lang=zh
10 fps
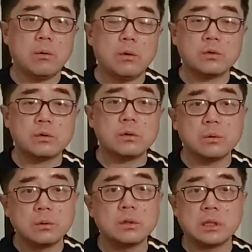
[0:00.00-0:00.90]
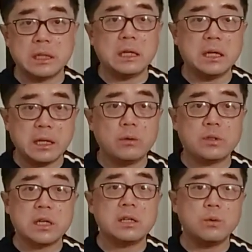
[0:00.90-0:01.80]
我做，你可以给
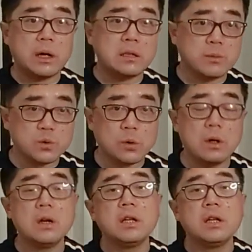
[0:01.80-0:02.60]
我建议，我该怎么做？